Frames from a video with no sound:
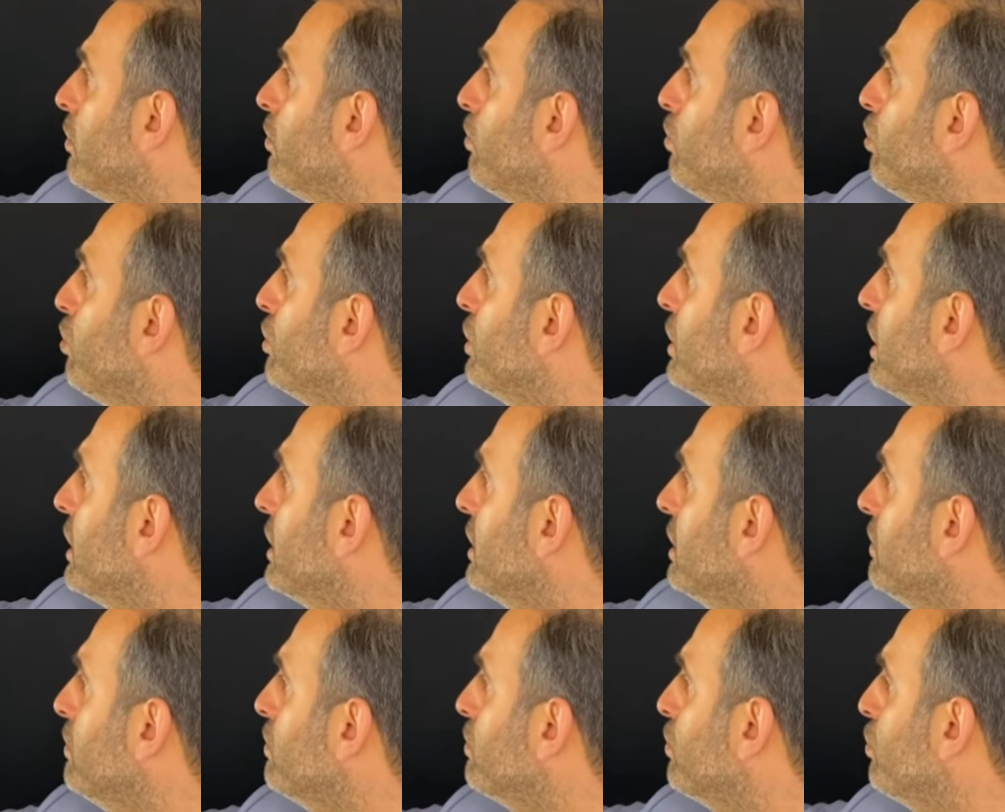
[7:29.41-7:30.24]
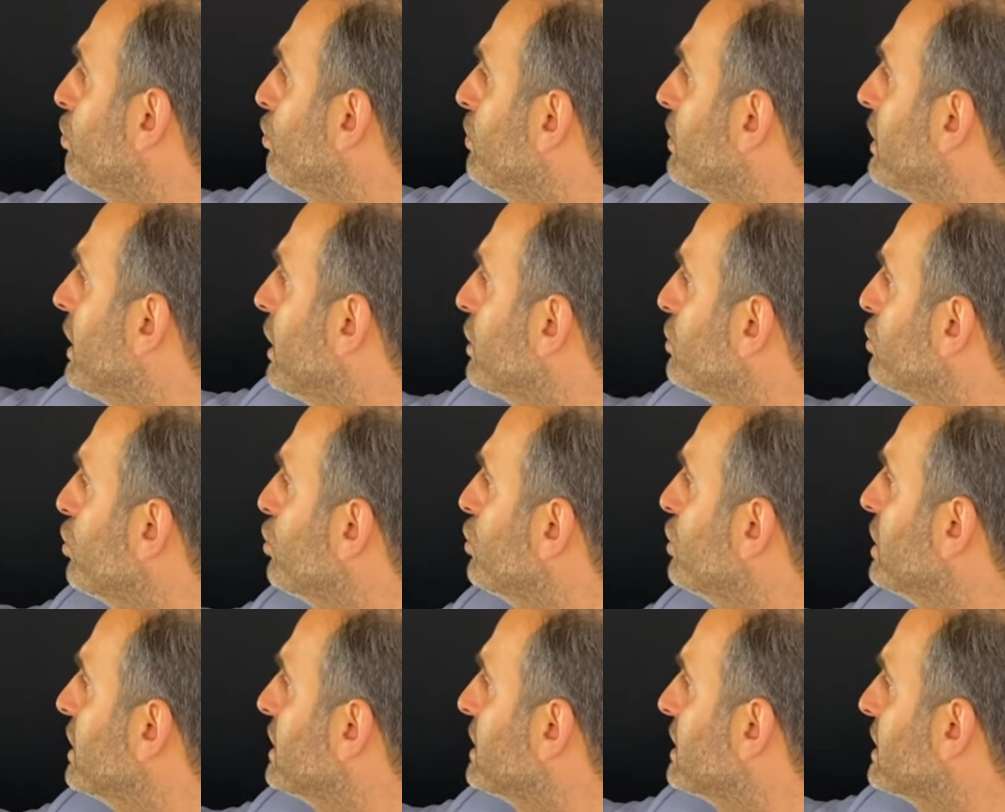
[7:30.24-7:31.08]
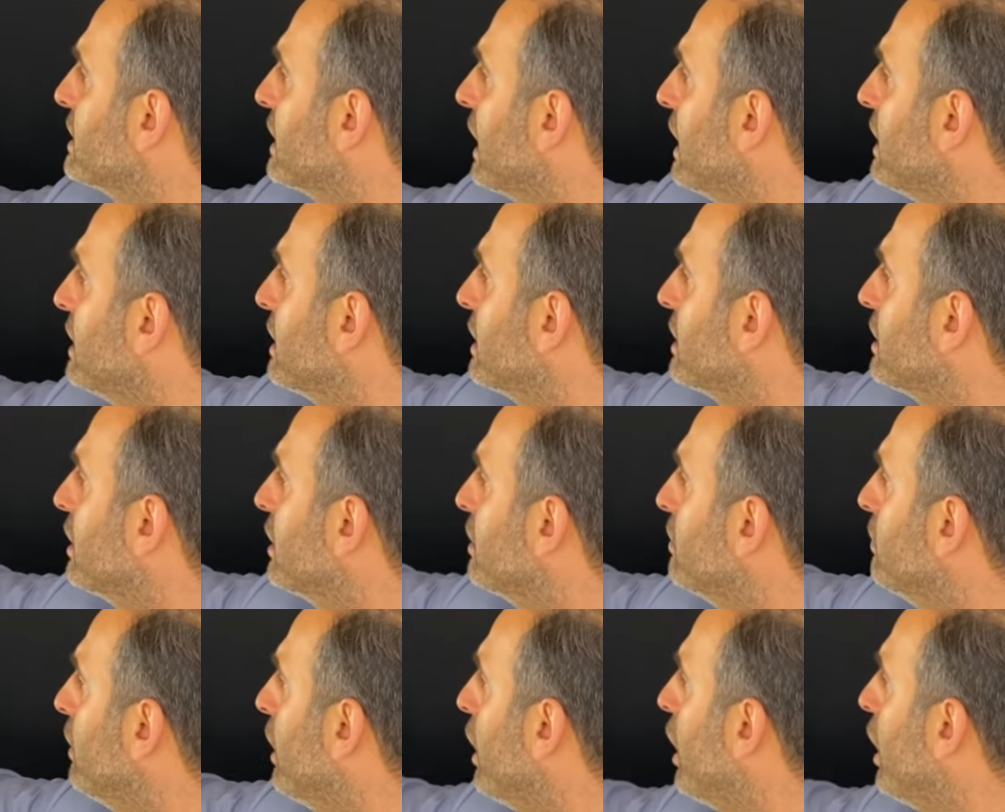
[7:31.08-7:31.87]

Bunları bu biraz önce saydıklarımı